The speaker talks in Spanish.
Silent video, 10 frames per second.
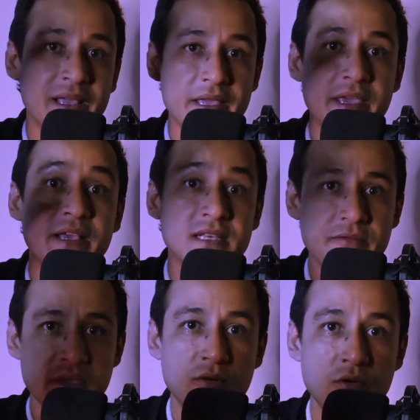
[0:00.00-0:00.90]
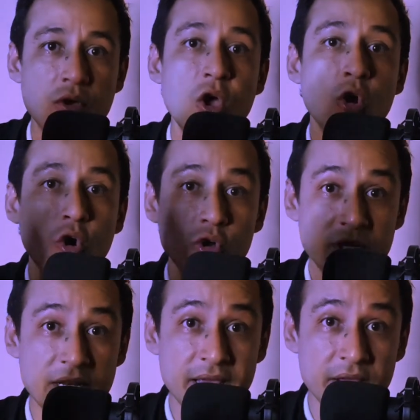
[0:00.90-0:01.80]
para que llegues a viejo,
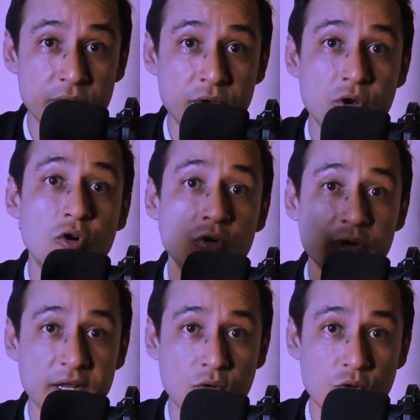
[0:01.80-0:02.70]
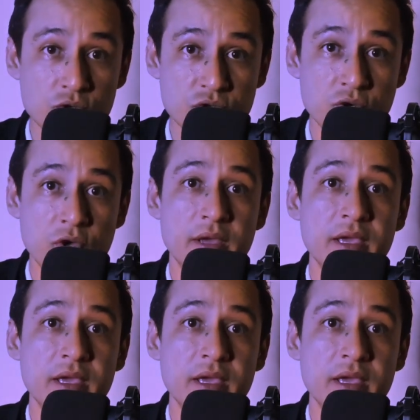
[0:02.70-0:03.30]
con dinero, con recursos.